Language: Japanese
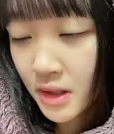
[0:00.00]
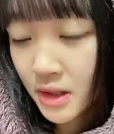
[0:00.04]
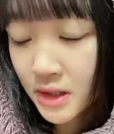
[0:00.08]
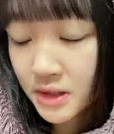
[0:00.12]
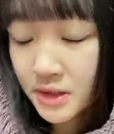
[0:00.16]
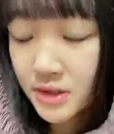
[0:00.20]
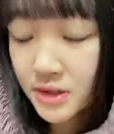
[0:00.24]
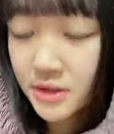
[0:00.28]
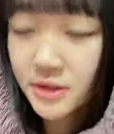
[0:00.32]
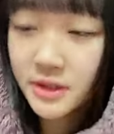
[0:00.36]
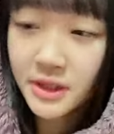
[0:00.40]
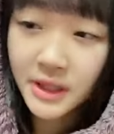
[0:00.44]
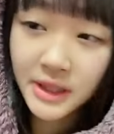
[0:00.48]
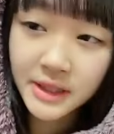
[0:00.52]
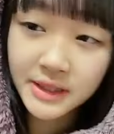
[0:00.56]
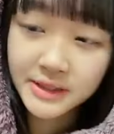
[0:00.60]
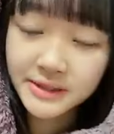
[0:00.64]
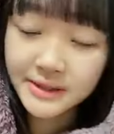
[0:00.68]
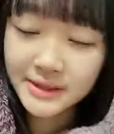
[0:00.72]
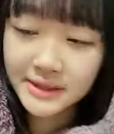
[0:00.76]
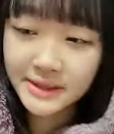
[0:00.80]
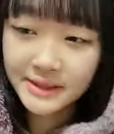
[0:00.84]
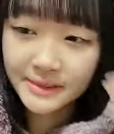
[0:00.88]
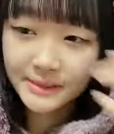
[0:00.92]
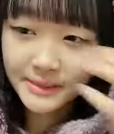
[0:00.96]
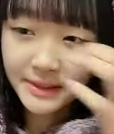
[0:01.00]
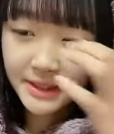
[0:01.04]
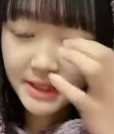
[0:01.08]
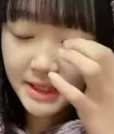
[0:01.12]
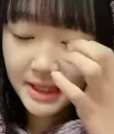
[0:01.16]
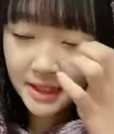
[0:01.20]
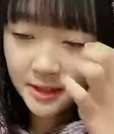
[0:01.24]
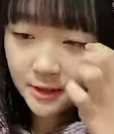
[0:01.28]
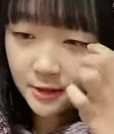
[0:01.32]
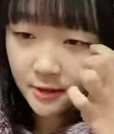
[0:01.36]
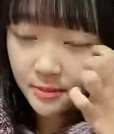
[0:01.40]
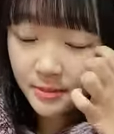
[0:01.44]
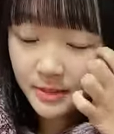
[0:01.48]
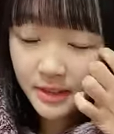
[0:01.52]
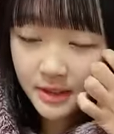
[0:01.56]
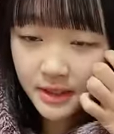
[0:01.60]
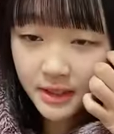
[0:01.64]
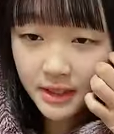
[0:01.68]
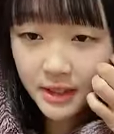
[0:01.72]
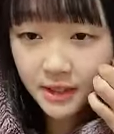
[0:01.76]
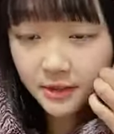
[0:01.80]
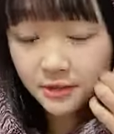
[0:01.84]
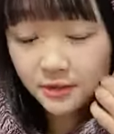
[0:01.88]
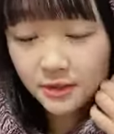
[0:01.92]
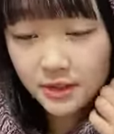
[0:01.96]
そうだ願顔うみん
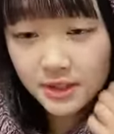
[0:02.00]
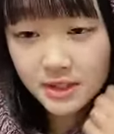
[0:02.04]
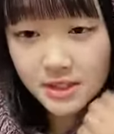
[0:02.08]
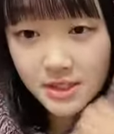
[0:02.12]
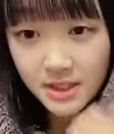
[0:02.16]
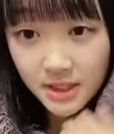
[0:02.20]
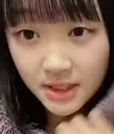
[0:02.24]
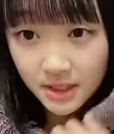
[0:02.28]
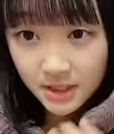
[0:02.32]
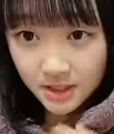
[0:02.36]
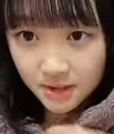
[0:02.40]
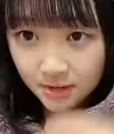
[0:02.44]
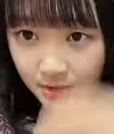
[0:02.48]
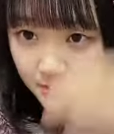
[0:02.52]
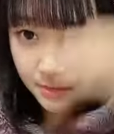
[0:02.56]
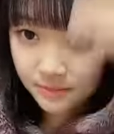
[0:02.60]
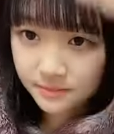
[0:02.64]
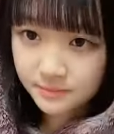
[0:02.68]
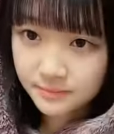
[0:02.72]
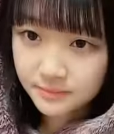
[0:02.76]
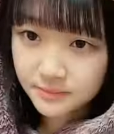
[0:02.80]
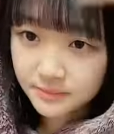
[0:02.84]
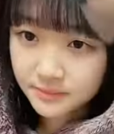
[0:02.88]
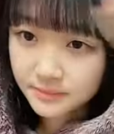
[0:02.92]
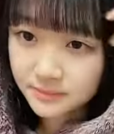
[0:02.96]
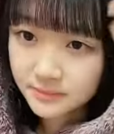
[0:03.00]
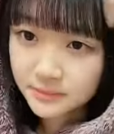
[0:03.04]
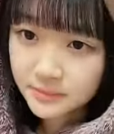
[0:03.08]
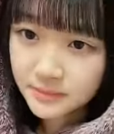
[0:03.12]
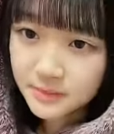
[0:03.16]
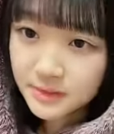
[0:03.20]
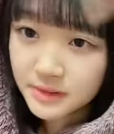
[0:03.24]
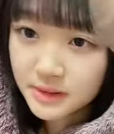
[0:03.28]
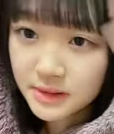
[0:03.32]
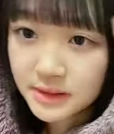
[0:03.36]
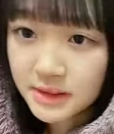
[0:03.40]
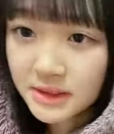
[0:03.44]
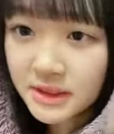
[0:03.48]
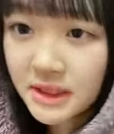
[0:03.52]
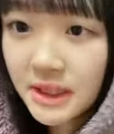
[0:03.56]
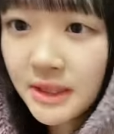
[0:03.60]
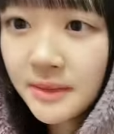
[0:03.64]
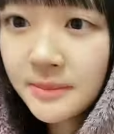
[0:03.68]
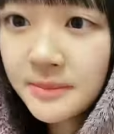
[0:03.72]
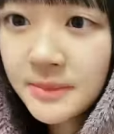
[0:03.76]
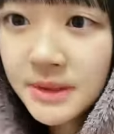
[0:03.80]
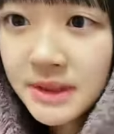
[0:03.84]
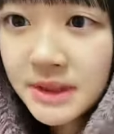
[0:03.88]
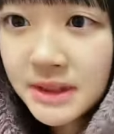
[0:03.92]
なのいい席をじゃあみ